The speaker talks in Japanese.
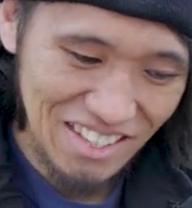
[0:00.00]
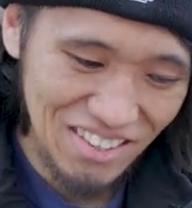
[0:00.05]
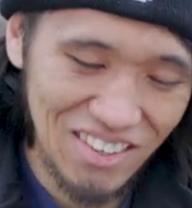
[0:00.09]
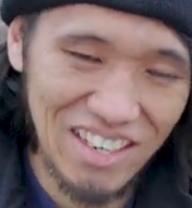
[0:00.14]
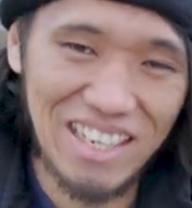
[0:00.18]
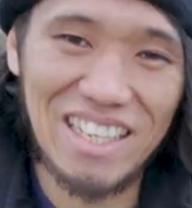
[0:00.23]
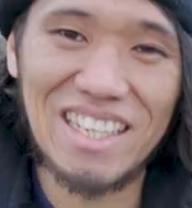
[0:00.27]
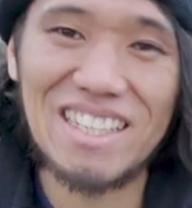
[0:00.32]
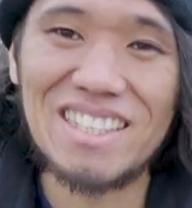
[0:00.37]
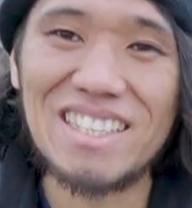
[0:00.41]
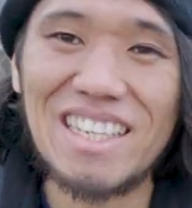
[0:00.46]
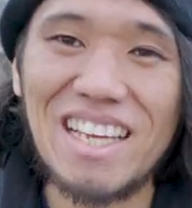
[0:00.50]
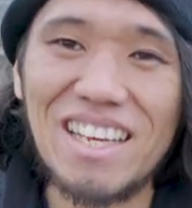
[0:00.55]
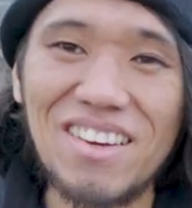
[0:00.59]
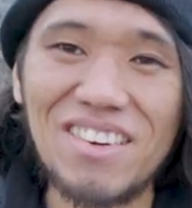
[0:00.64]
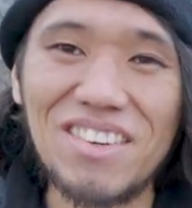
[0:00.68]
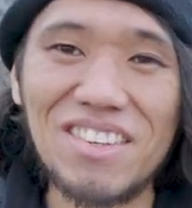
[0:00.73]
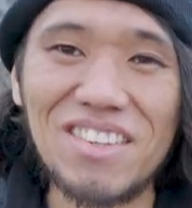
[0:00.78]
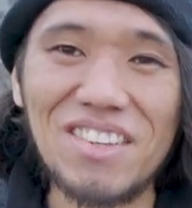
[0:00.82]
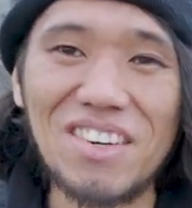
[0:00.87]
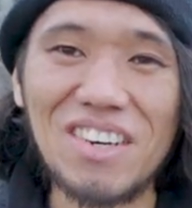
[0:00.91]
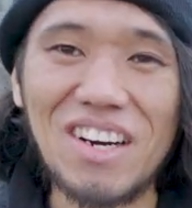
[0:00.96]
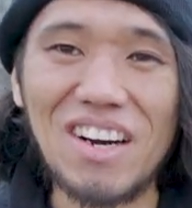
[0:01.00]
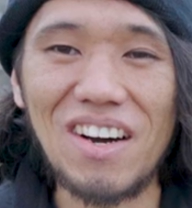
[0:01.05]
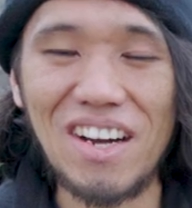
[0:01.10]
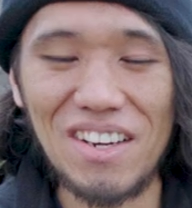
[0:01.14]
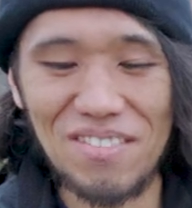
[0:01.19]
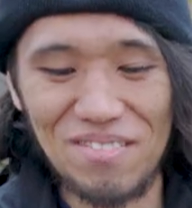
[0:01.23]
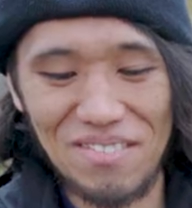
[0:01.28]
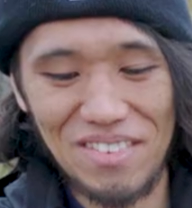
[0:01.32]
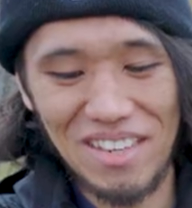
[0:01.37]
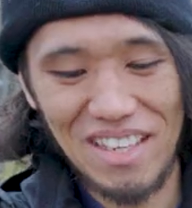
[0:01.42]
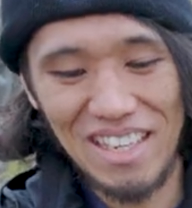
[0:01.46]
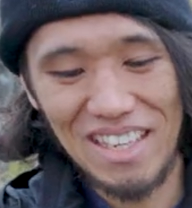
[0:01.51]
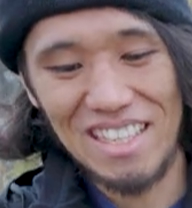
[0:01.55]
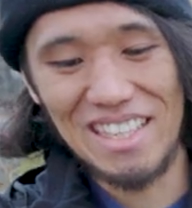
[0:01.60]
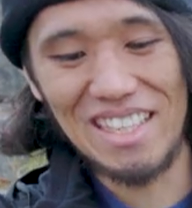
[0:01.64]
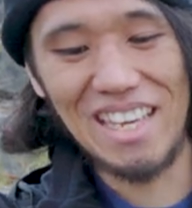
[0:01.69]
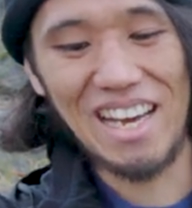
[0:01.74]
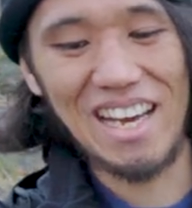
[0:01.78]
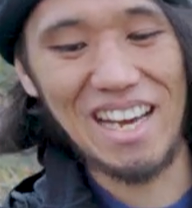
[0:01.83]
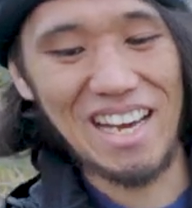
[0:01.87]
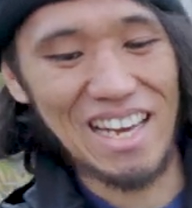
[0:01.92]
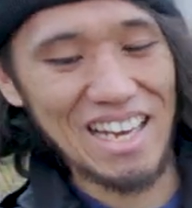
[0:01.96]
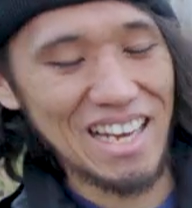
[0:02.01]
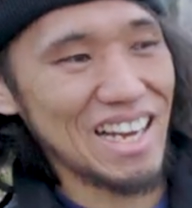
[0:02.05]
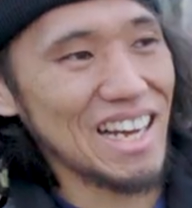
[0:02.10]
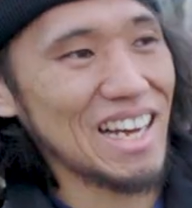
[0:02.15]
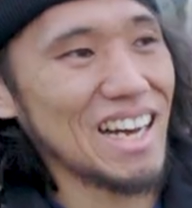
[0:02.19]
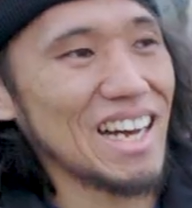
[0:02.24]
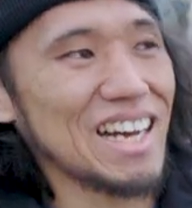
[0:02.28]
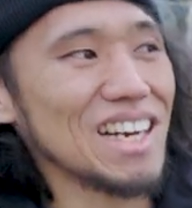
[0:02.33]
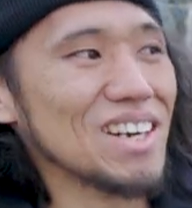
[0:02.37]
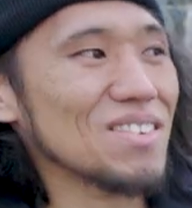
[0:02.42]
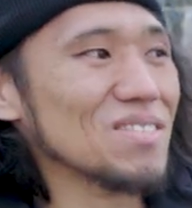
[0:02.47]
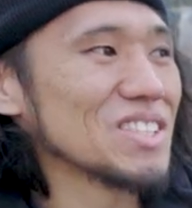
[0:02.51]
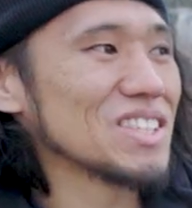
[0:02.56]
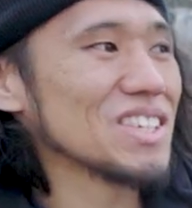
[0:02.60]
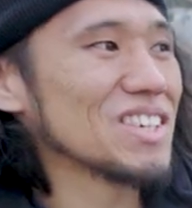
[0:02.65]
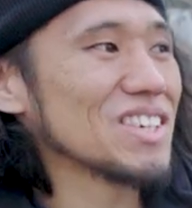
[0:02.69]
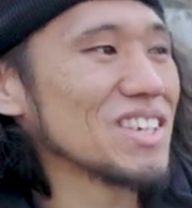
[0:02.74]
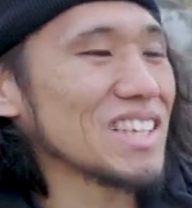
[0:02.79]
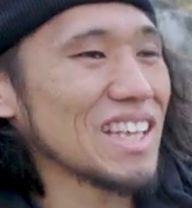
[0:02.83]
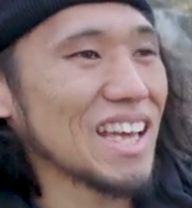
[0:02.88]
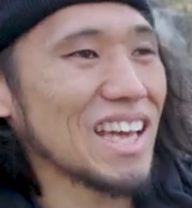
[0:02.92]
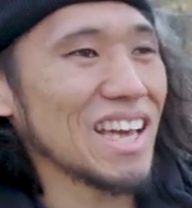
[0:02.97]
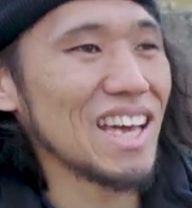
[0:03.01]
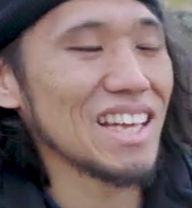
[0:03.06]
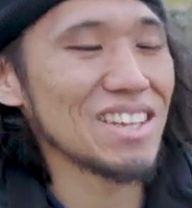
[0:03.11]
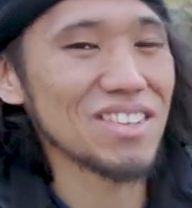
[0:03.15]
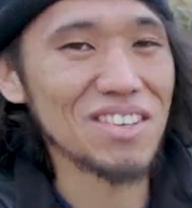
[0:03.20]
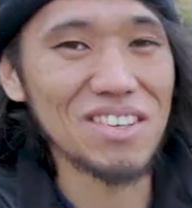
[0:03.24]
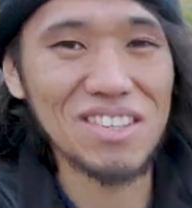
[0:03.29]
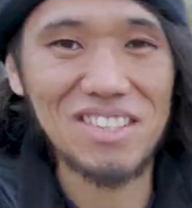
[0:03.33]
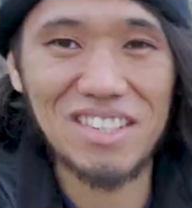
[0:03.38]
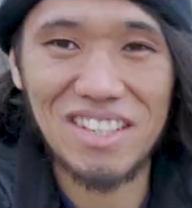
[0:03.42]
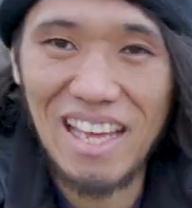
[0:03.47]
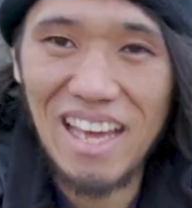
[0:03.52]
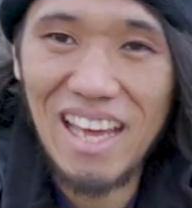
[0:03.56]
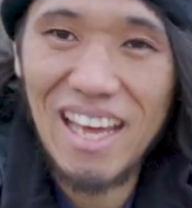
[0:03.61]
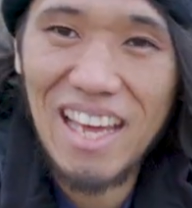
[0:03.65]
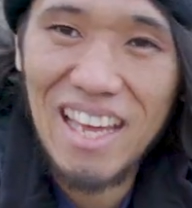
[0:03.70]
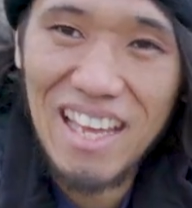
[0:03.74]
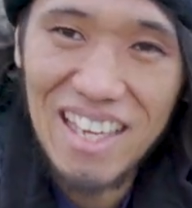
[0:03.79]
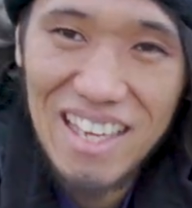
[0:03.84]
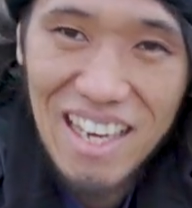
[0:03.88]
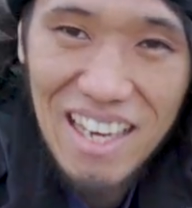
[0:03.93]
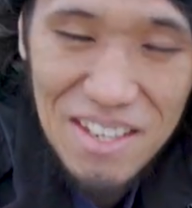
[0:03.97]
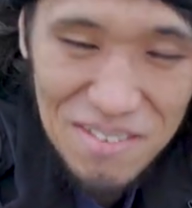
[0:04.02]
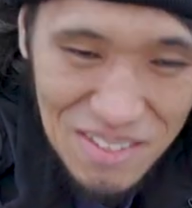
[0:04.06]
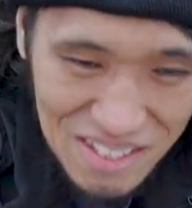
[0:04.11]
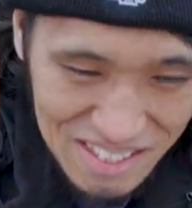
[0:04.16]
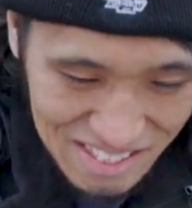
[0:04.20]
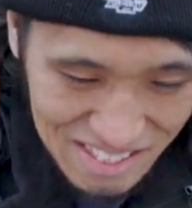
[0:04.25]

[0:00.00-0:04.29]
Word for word: 終わりですね今日の動画はいやー面白いねということで帰りま